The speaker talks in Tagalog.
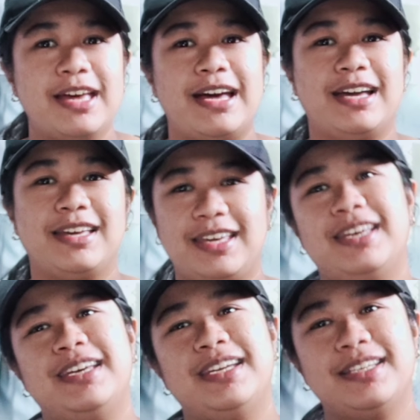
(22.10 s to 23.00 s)

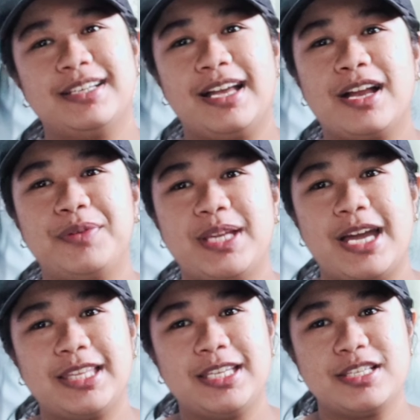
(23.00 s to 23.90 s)
again, ang gagawin
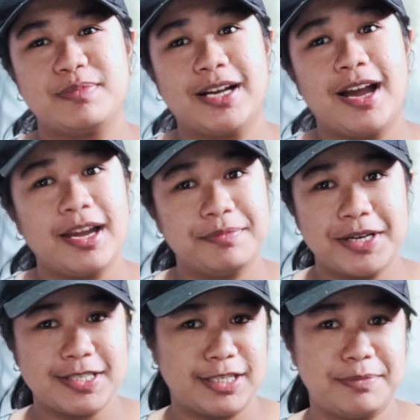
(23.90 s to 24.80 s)
natin is
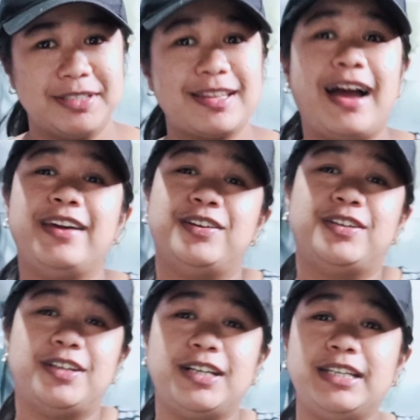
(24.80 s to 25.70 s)
mag-unbox na naman
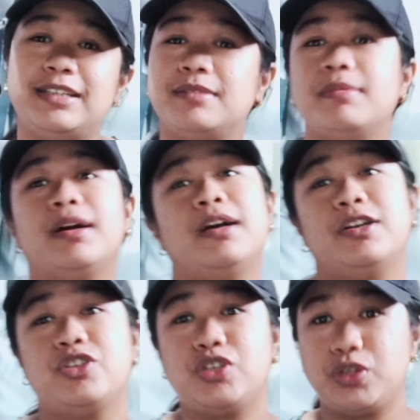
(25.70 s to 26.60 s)
tayo ng
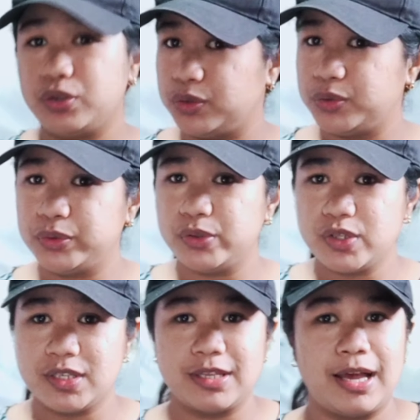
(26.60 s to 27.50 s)
mga
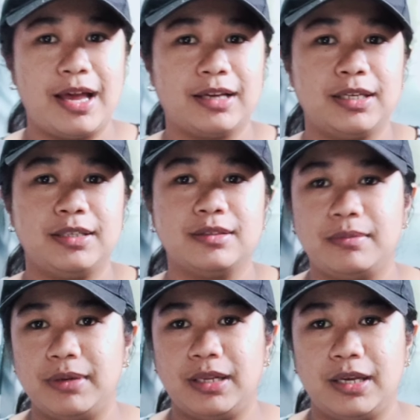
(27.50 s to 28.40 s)
shoes na aking
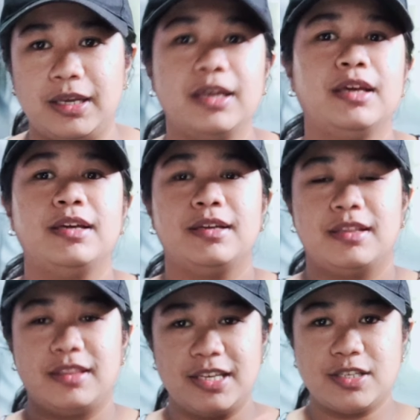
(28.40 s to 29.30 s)
nabili
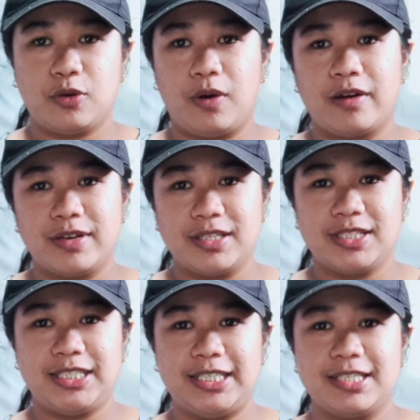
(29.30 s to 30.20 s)
this
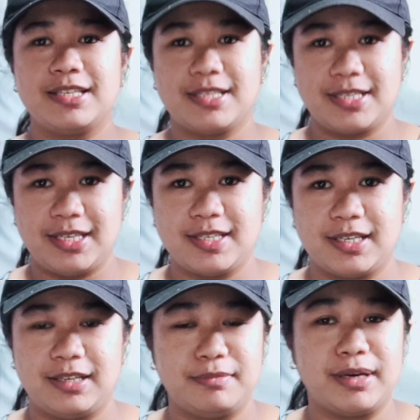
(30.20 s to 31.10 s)
quarantine
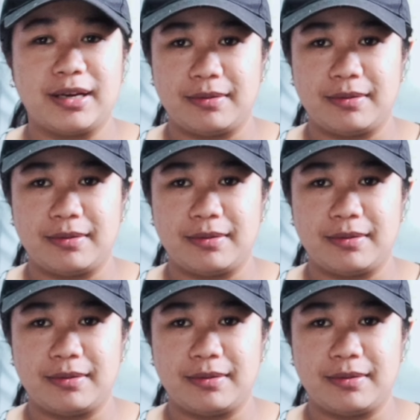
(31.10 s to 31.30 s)
season, mga